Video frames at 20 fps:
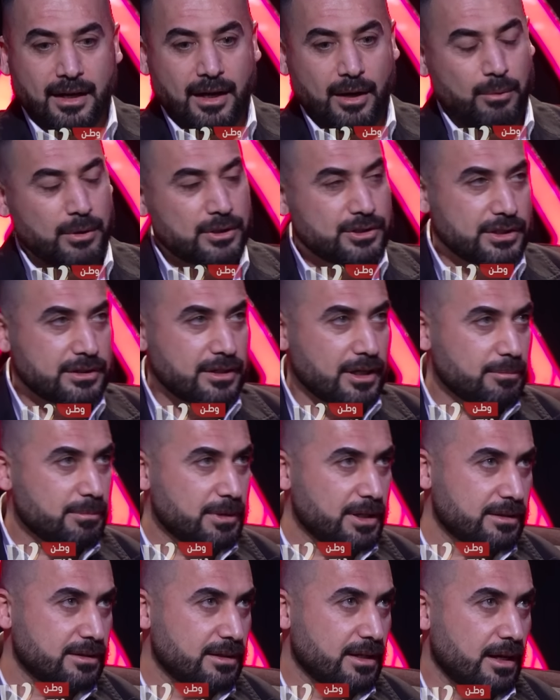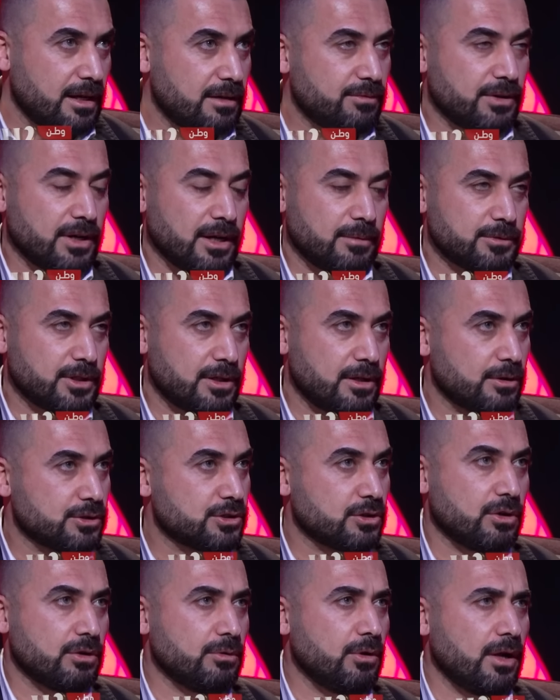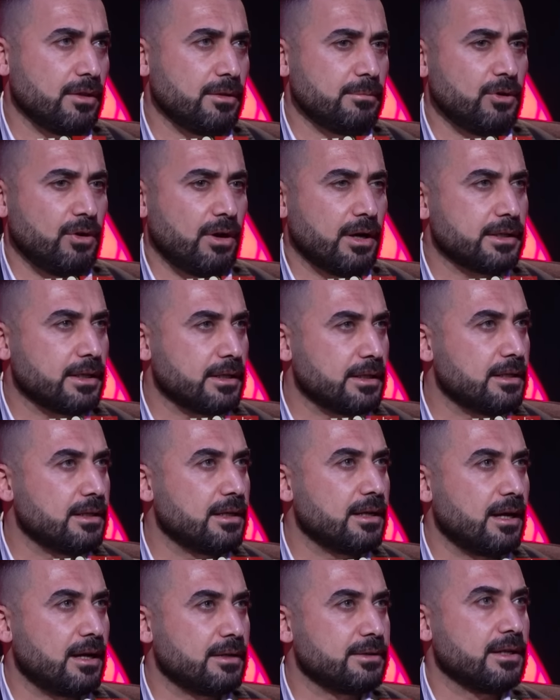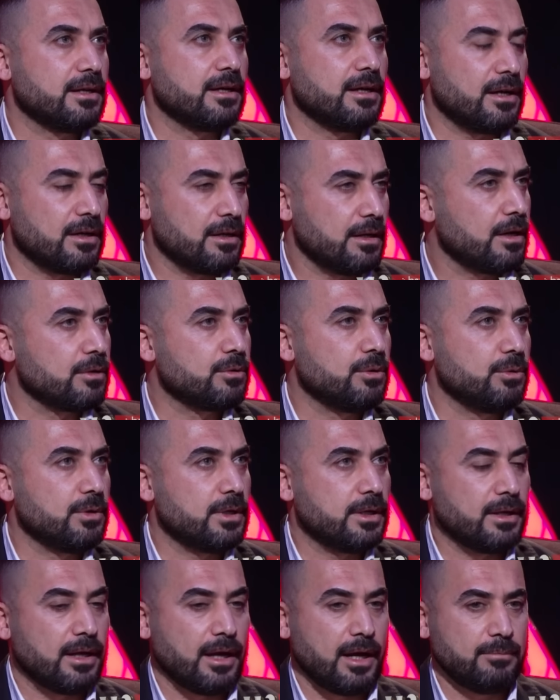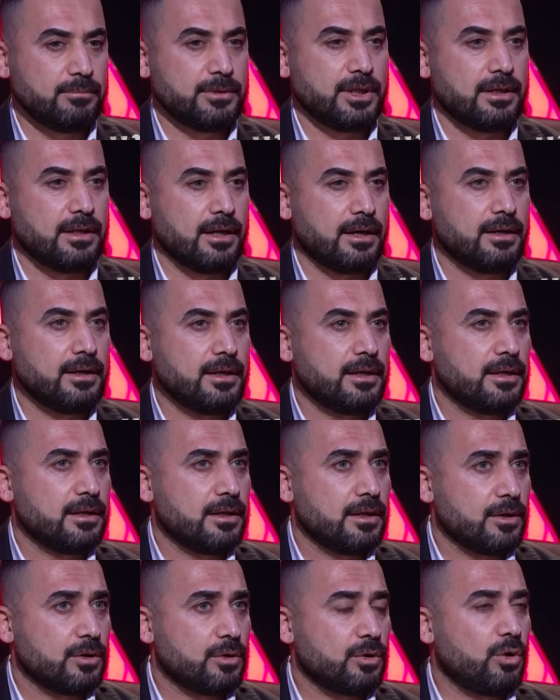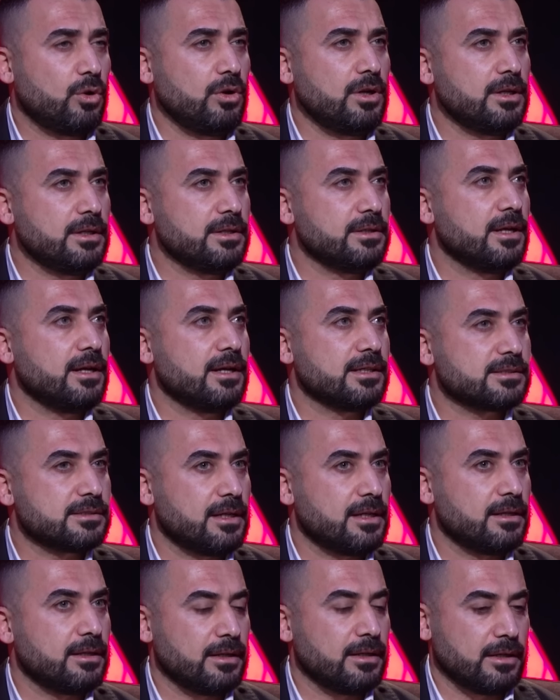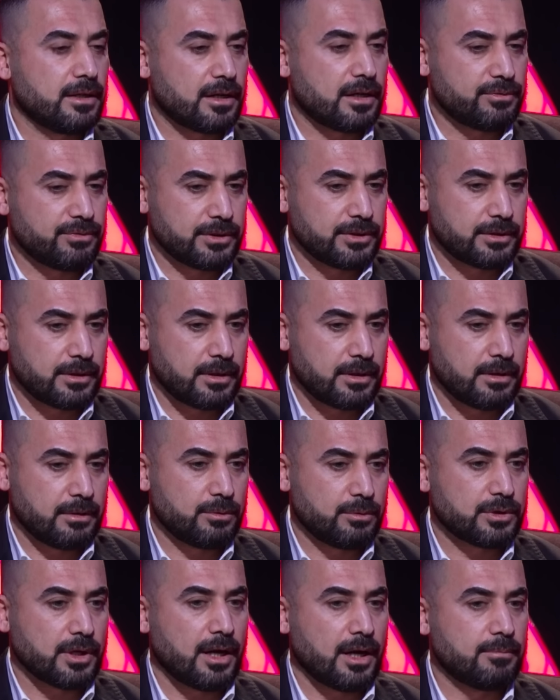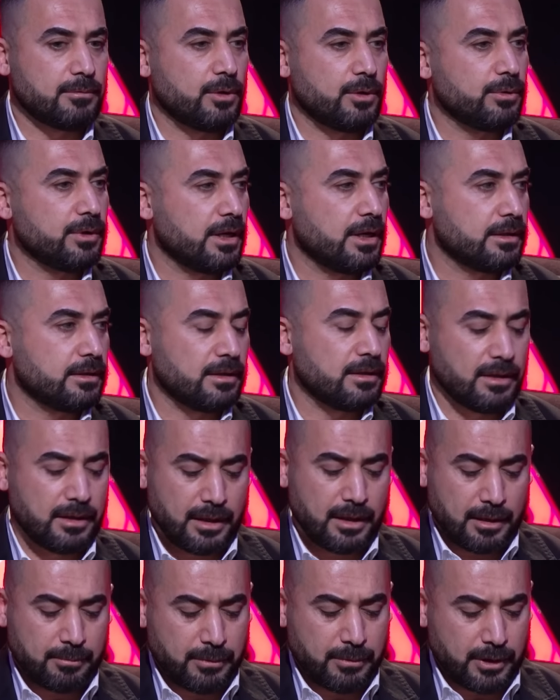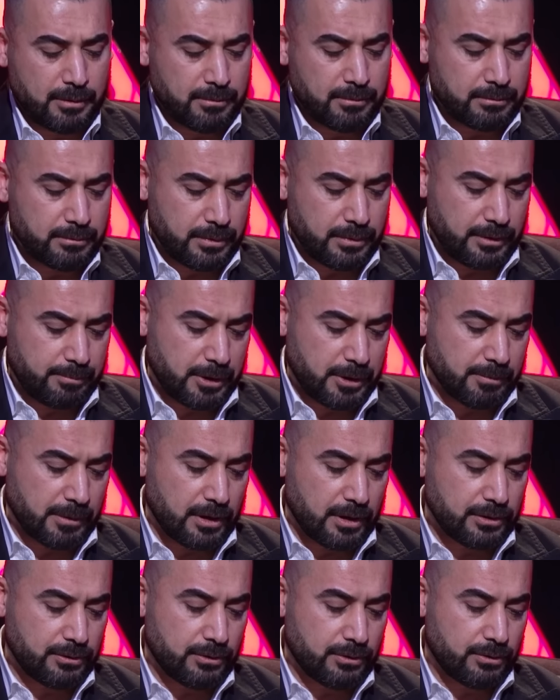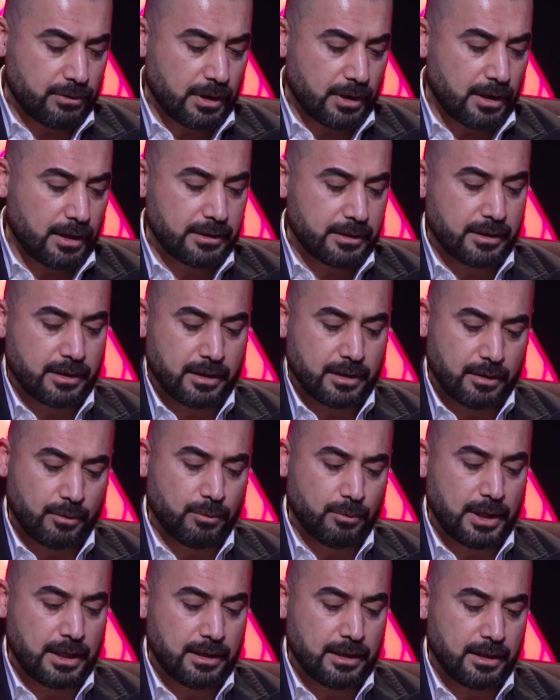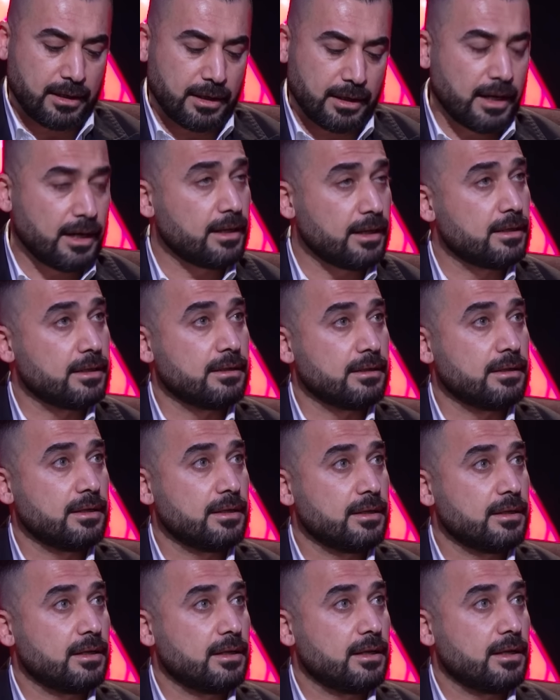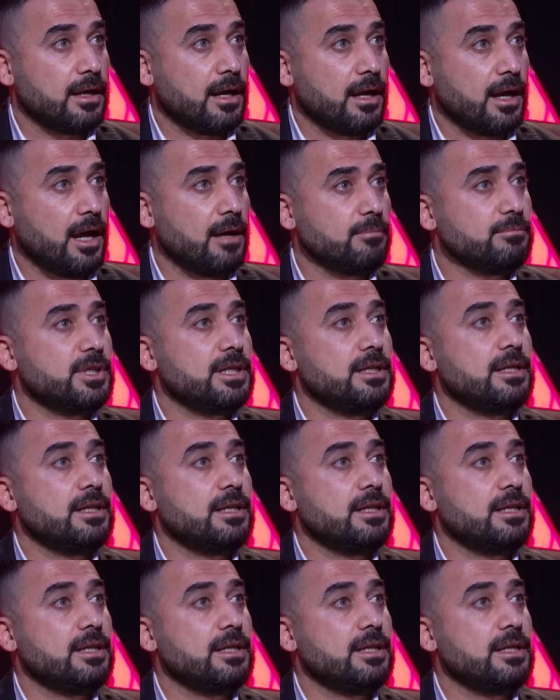اول شيء تربيتنا الف الحمد لله وشكر وهذا مو اني اللي اني اقوله الحمد لله مم. كل الناس اللي عرفتها وتعاملوا ويانا يعني بما انه اني ولا اهلي الحمد